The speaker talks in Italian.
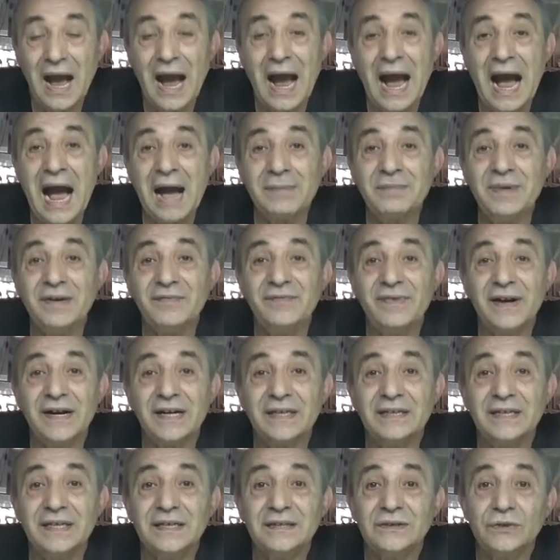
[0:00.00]
ama
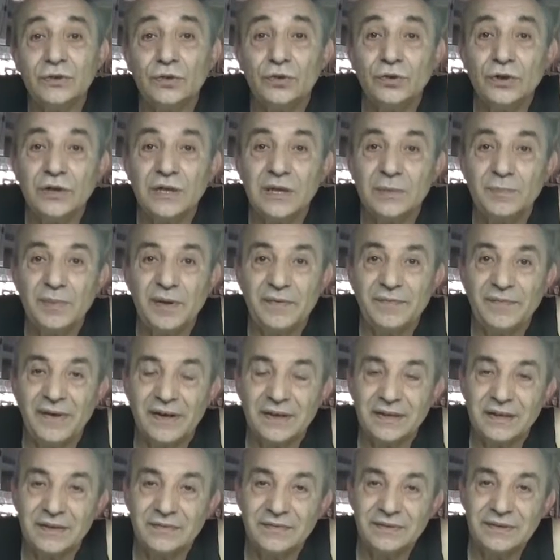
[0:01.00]
fare dei trucchi per
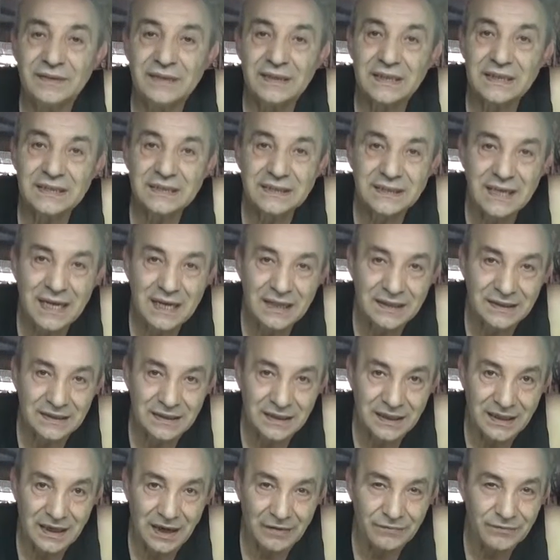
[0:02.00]
farti venire
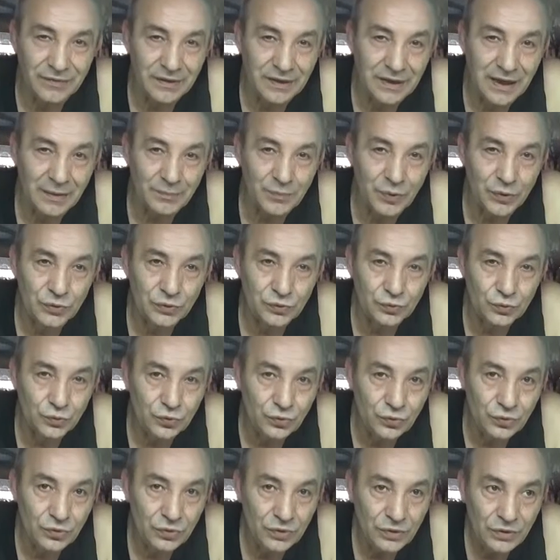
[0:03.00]
sete affinché poi
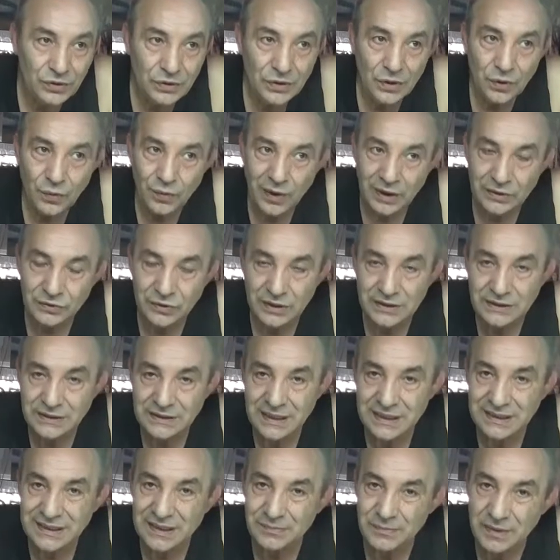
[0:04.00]
tu, quando hai
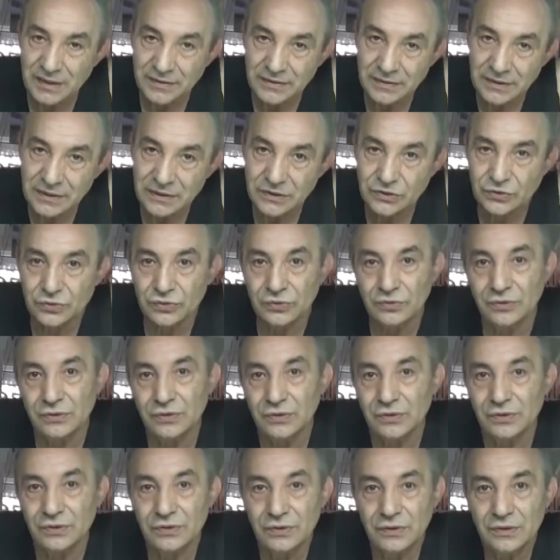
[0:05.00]
sete, bevi da
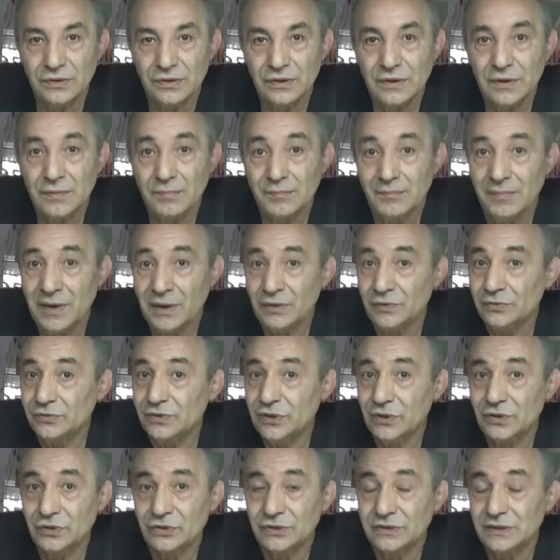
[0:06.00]
solo, ma non
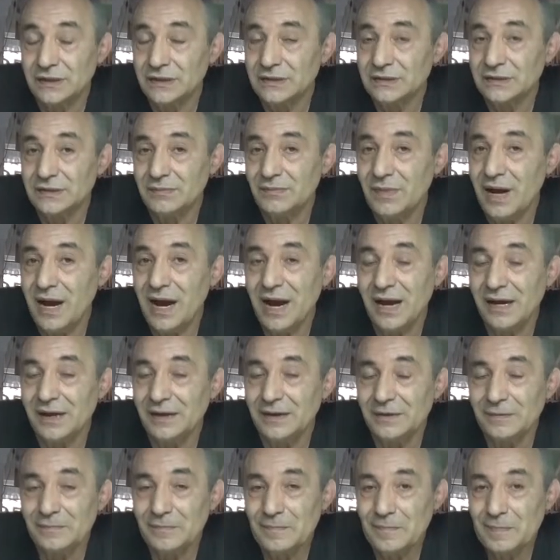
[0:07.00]
ti costringe mai.
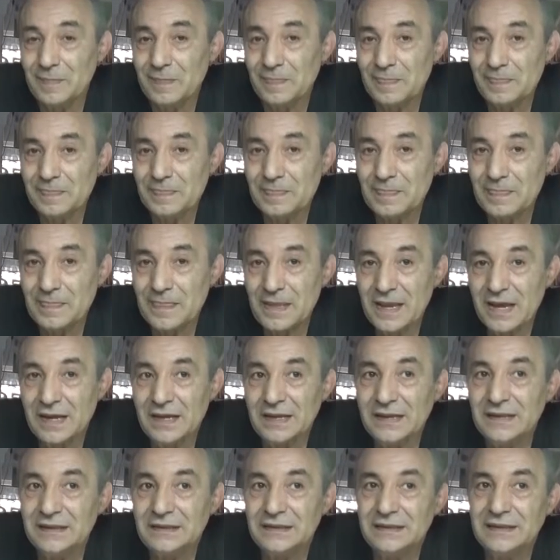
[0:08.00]

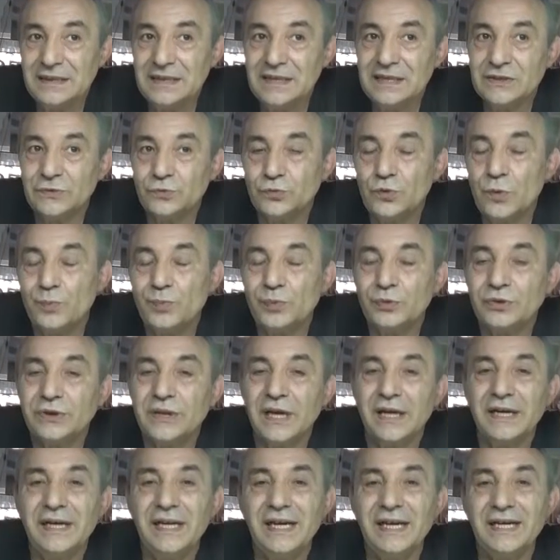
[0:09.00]
Il suo
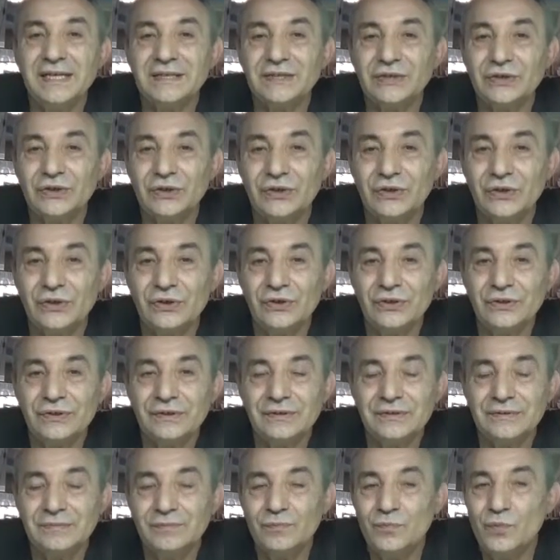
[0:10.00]
puttanesco
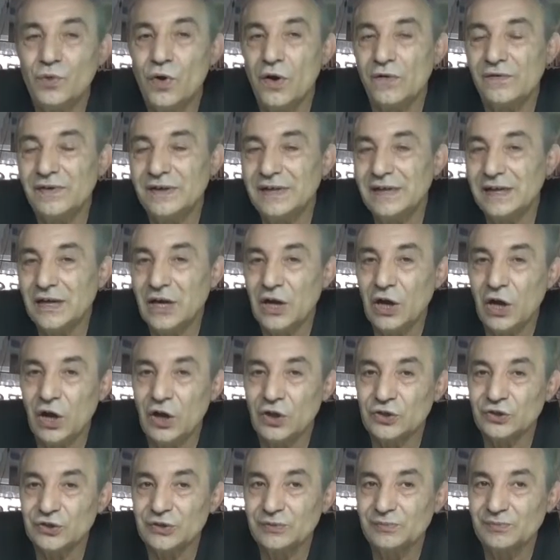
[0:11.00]
muove le
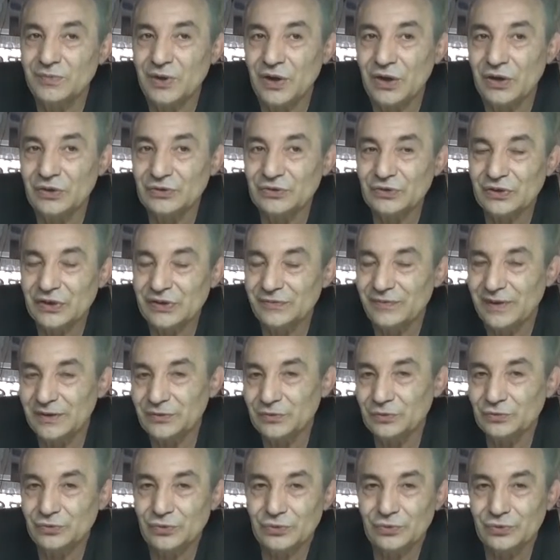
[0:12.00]
cose in modo che fai
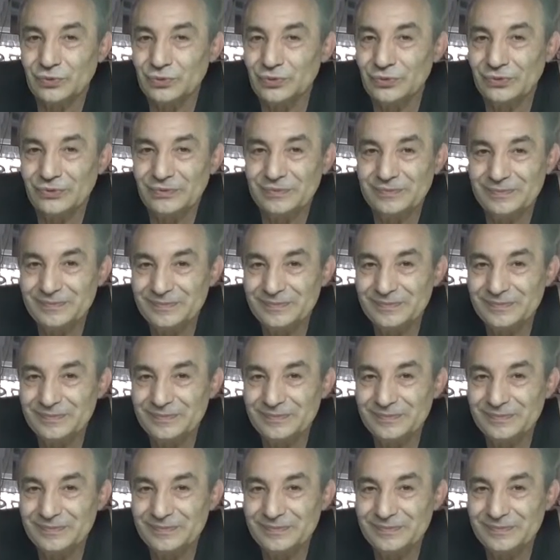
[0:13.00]
tutto tu.